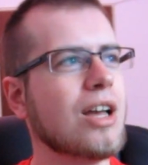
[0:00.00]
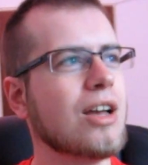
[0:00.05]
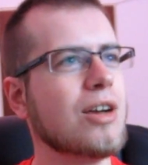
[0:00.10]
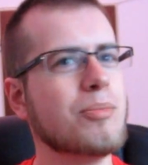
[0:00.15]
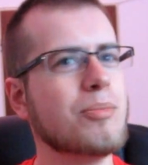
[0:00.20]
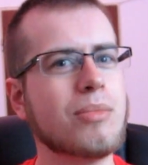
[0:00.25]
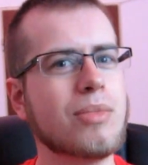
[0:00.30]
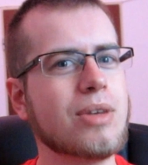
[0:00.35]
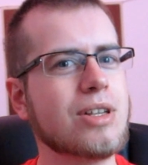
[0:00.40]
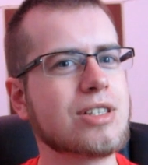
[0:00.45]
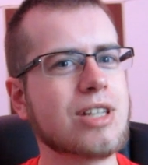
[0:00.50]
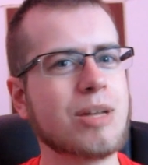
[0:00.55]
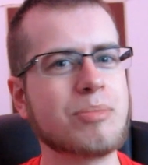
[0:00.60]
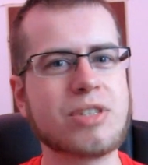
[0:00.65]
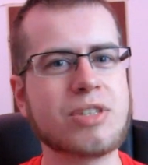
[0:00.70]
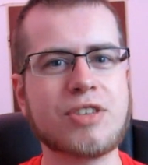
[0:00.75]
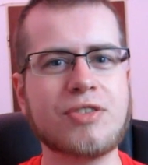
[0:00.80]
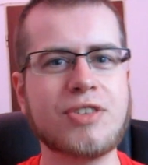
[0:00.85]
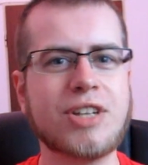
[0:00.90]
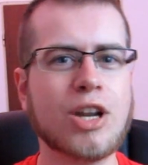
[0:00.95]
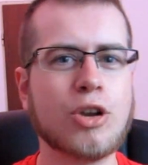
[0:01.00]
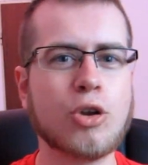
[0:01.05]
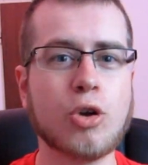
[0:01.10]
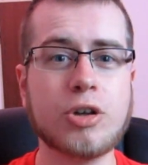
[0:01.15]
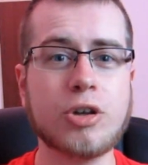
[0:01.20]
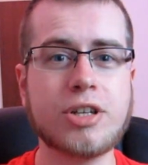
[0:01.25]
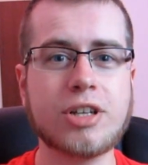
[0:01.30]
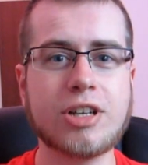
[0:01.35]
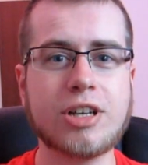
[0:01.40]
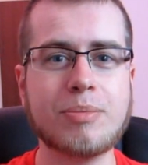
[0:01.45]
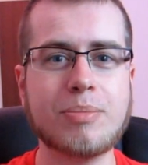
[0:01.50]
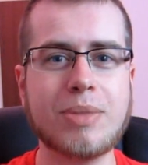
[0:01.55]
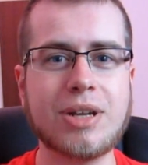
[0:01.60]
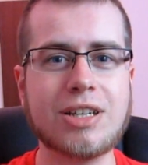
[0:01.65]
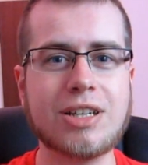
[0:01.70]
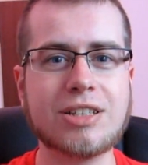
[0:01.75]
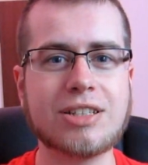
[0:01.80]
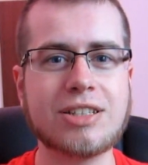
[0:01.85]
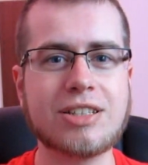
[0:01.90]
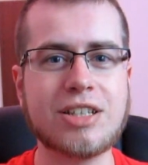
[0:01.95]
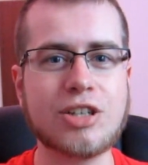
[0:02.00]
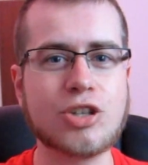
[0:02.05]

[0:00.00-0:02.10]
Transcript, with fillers: Ähm, es haben sich wieder Leute gemeldet,